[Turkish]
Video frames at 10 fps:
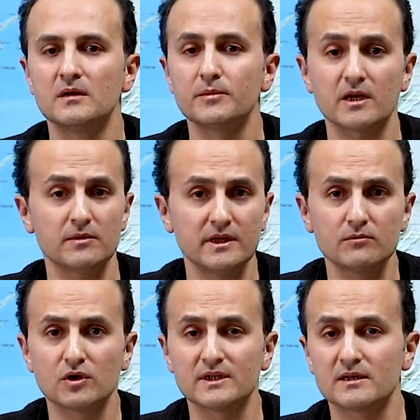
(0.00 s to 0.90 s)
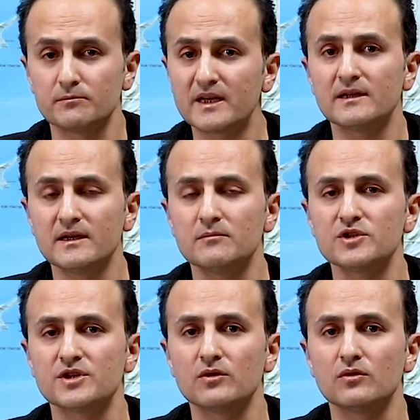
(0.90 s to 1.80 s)
Peki ama niye bu kadar beklenen bir
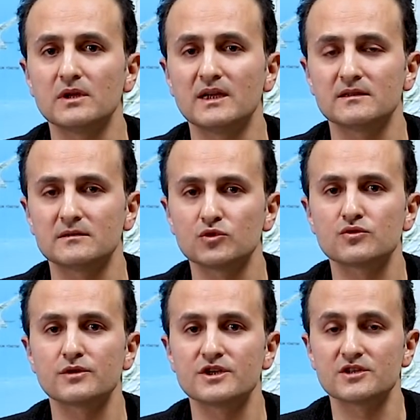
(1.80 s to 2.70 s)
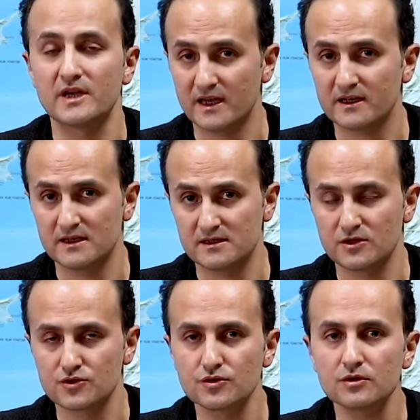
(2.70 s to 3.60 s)
şey olan bu süreci herkes
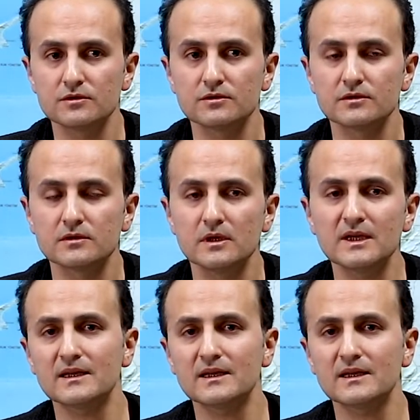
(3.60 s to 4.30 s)
yaşıyor? İki